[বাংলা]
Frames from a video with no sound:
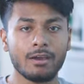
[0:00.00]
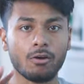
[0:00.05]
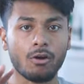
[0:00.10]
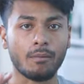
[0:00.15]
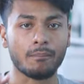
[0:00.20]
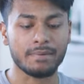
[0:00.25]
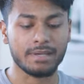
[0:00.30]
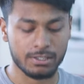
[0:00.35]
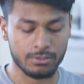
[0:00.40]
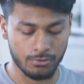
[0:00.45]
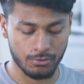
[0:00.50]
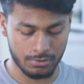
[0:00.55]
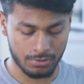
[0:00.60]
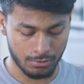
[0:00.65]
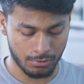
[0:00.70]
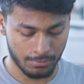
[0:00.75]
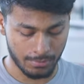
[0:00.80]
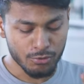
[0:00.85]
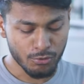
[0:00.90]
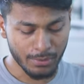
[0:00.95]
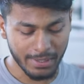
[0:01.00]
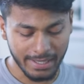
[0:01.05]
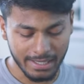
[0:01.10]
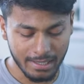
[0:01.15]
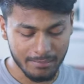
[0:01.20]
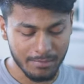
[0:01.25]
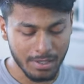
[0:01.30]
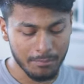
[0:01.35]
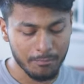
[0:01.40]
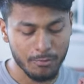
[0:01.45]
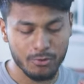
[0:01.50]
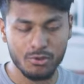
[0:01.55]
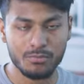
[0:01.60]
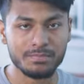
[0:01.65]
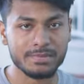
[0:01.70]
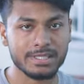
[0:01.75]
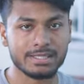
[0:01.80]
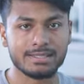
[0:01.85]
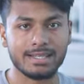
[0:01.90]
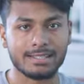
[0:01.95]
কমপ্লিট করতে হবে তো এখানে আমরা প্রথম
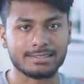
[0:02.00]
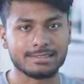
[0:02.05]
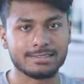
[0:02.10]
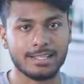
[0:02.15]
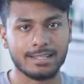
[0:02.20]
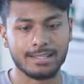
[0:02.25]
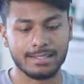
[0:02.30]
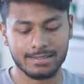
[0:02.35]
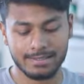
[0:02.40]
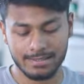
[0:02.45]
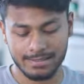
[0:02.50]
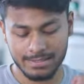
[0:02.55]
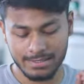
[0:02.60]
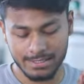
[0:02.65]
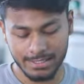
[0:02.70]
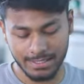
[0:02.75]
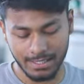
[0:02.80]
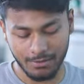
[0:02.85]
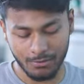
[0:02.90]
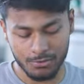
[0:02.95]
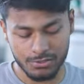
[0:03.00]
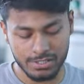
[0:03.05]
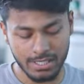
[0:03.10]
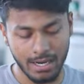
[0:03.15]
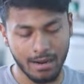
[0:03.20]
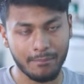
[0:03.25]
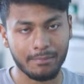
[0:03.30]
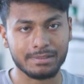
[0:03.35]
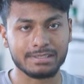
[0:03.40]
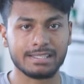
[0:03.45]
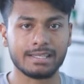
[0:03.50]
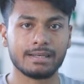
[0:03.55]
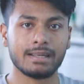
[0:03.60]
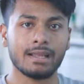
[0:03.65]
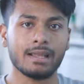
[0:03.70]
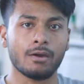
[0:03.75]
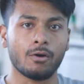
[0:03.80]
যে টাস্কটা দেখতেছি সেটা হচ্ছে আমাদের